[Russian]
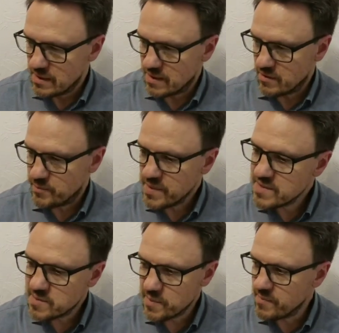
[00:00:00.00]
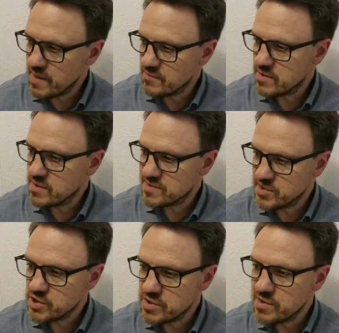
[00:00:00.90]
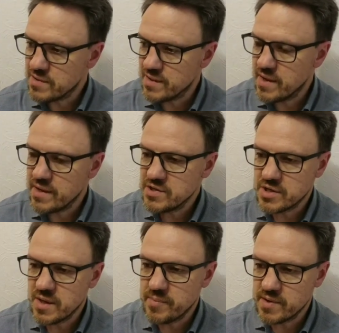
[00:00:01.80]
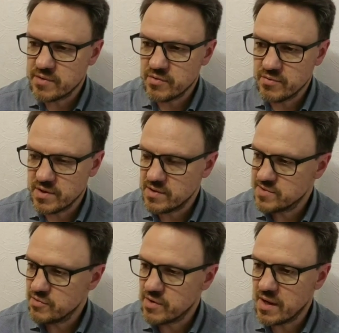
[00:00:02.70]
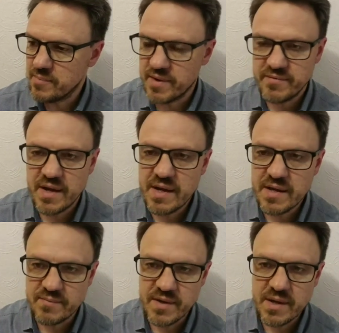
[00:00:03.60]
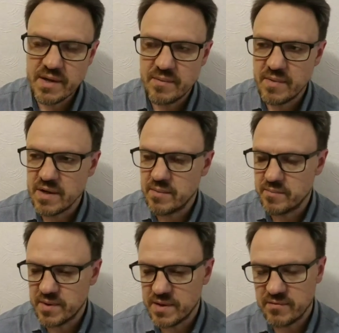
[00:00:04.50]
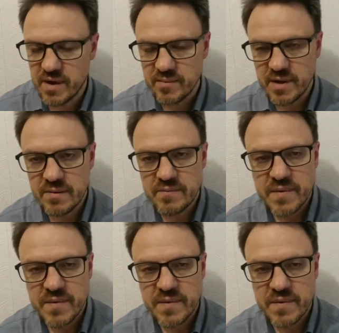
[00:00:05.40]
э, в принципе моя вот эта защитительная речь, она продиктована не столько оправданием да, моим перед вами,